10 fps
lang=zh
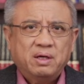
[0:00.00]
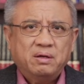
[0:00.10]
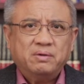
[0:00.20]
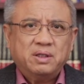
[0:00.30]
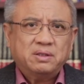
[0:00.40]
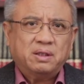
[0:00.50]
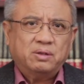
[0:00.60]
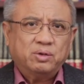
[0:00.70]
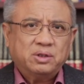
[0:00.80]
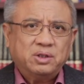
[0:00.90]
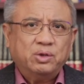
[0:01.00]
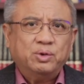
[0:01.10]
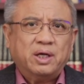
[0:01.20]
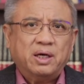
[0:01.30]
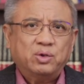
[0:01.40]
另外呢，在俄罗斯境
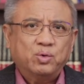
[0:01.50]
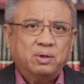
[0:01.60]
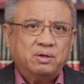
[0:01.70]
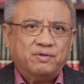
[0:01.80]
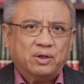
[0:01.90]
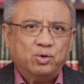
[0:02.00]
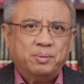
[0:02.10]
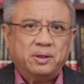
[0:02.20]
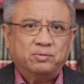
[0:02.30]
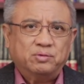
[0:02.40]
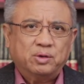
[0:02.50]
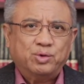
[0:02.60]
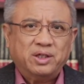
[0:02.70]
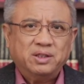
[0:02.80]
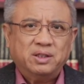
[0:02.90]
内呢，还有多个反对派的武装
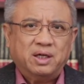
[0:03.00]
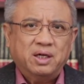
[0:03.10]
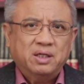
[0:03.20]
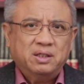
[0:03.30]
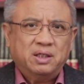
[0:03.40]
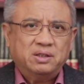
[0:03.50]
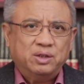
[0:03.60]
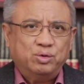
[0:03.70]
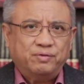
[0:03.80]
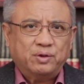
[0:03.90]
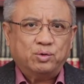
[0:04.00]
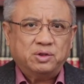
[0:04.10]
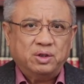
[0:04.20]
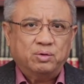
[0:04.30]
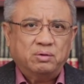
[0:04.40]
团体呢，也继续发动
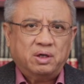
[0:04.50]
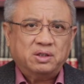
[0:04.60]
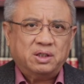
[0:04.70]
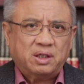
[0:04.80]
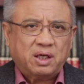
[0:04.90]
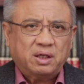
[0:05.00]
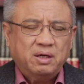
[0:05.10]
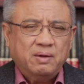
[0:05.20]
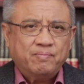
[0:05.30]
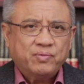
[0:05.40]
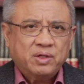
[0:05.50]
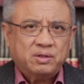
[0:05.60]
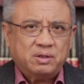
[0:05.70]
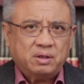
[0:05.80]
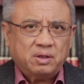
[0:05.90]
进攻，而且呢，它
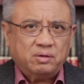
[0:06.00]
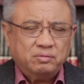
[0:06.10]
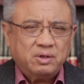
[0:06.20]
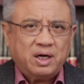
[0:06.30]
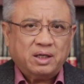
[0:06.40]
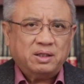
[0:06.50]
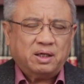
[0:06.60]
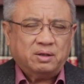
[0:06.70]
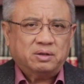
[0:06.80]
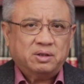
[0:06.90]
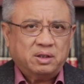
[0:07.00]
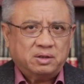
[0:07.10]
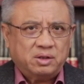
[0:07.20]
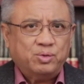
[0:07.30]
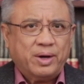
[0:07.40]
是得到乌克兰的这个
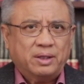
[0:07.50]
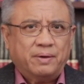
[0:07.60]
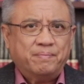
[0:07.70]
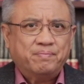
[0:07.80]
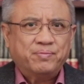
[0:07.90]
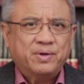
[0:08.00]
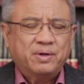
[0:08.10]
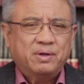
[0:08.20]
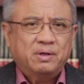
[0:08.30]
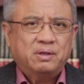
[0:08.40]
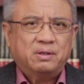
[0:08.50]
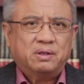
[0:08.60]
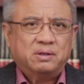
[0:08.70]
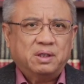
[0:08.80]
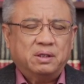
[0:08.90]
支援的。
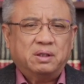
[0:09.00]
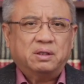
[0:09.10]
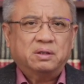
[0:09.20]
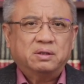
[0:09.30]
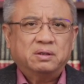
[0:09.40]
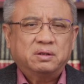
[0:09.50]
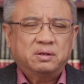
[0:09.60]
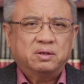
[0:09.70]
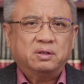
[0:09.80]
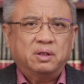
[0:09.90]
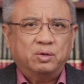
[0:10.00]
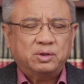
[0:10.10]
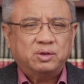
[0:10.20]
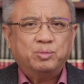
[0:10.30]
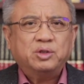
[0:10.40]
这个就是俄罗
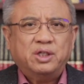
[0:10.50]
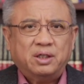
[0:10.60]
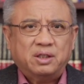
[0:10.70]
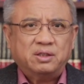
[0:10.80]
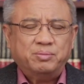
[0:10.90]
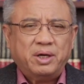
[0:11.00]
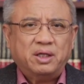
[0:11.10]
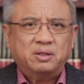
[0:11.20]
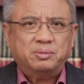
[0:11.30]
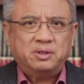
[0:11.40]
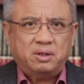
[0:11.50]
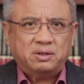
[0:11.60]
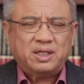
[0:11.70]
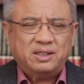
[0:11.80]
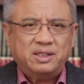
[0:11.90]
斯目前呢是面临这么几条
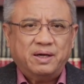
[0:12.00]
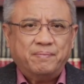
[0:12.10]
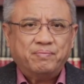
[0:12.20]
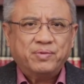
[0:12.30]
战线。